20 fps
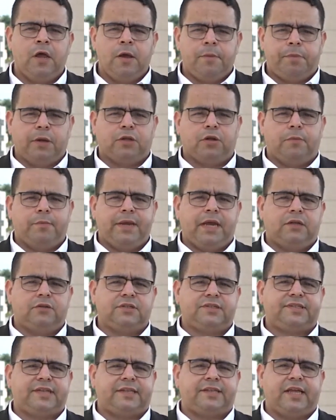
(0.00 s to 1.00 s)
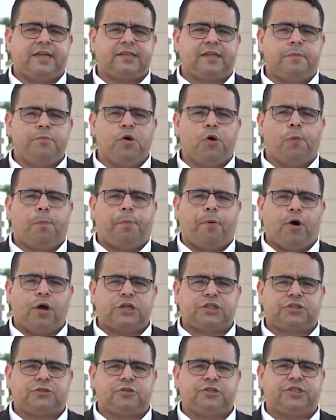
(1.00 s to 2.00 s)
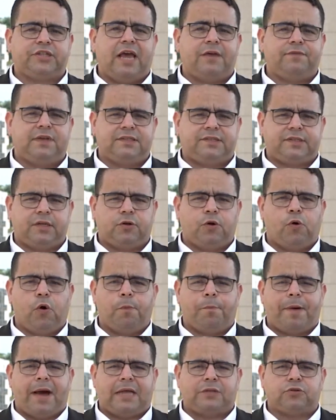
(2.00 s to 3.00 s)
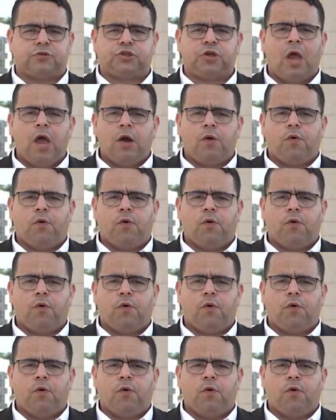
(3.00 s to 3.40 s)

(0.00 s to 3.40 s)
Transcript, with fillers: pelo menos 70 mil postos devem ser ocupados